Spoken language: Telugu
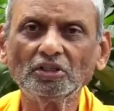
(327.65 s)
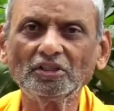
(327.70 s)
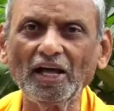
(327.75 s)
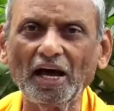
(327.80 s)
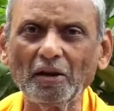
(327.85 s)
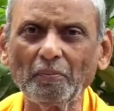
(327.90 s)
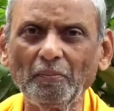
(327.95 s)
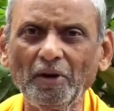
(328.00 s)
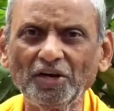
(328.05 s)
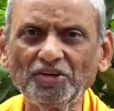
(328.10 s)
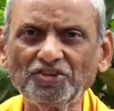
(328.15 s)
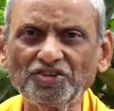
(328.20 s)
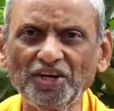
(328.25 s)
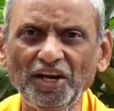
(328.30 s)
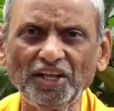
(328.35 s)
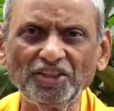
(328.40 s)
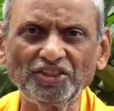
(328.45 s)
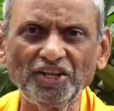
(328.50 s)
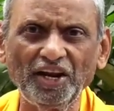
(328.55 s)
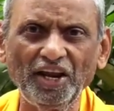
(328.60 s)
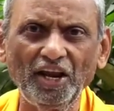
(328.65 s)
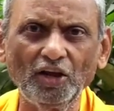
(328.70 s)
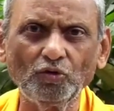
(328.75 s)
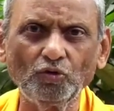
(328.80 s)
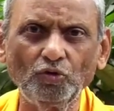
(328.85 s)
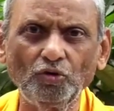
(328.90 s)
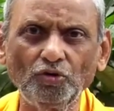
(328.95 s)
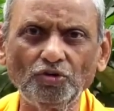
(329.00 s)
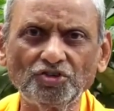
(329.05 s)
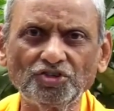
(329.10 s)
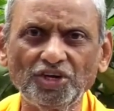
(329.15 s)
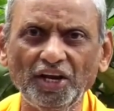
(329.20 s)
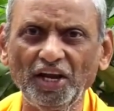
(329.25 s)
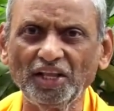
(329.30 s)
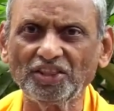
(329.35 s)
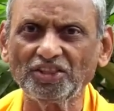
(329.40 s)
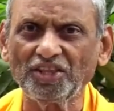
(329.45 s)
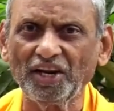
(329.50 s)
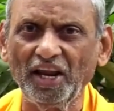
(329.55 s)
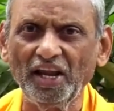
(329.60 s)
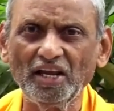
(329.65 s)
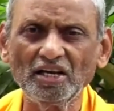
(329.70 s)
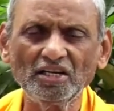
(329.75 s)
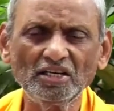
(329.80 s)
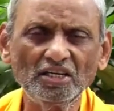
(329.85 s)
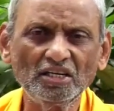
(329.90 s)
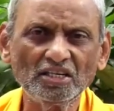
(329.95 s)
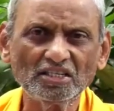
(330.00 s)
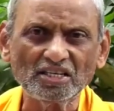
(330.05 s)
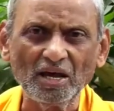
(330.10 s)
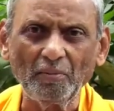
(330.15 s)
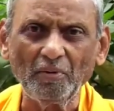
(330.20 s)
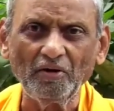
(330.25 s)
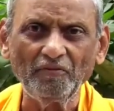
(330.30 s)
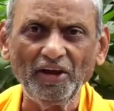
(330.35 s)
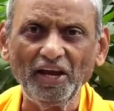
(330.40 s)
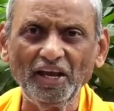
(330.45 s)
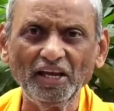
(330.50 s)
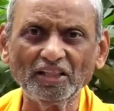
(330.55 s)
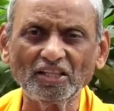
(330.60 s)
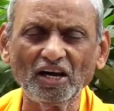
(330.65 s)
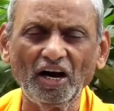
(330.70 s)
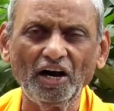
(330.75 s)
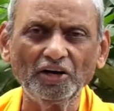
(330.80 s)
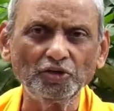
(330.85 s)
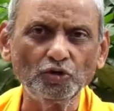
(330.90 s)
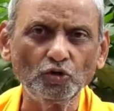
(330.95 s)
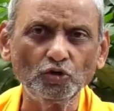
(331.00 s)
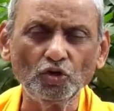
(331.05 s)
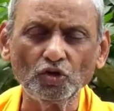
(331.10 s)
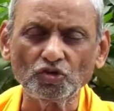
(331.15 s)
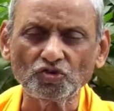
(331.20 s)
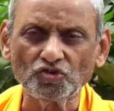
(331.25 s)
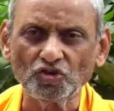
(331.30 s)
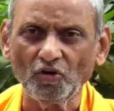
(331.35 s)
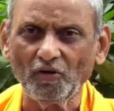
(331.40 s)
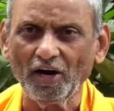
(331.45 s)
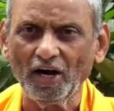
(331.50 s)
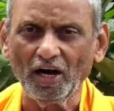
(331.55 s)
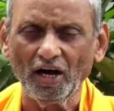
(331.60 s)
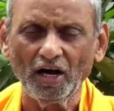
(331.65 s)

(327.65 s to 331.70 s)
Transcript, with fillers: ధర్మక్షేత్రే కురుక్షేత్రే సమవేతాయుత్సవ